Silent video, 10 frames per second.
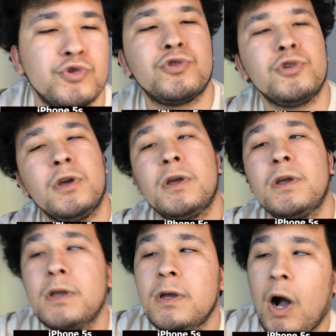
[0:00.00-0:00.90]
Çünkü
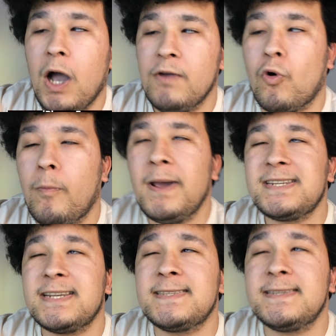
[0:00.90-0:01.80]
iPhone
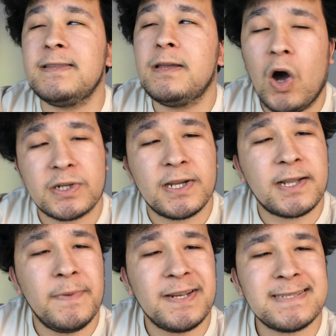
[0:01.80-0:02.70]
5s'in
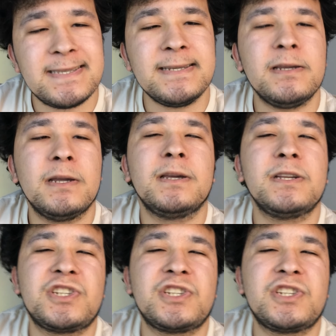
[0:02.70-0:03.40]
arka kamerası